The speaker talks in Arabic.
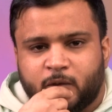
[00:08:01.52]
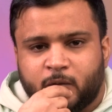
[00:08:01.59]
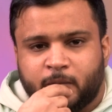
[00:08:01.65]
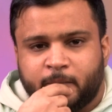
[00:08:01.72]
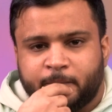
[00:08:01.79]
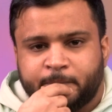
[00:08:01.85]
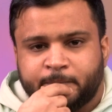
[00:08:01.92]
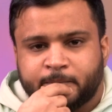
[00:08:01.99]

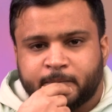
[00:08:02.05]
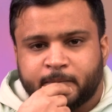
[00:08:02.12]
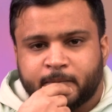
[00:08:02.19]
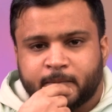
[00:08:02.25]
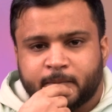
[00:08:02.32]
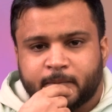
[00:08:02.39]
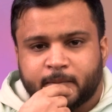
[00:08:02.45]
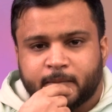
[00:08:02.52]
لهم؟
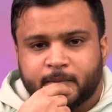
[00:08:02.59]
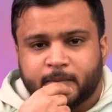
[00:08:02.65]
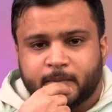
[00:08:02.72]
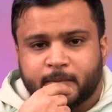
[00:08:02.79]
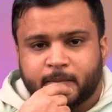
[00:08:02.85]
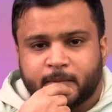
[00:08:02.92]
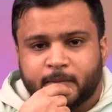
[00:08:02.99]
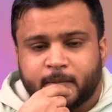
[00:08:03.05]

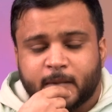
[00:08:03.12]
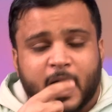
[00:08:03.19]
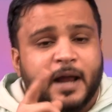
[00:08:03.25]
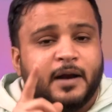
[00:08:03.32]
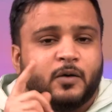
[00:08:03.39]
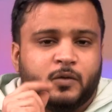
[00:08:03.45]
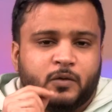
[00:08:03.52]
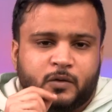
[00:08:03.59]

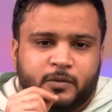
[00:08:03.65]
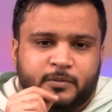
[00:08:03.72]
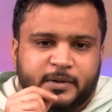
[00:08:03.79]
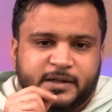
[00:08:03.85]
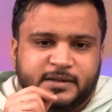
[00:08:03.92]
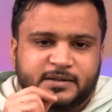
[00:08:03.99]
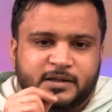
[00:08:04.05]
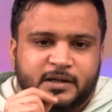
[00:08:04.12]
أنا أقول لكم
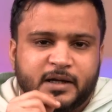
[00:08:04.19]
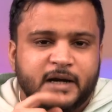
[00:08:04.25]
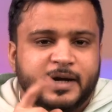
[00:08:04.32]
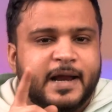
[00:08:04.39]
ليش؟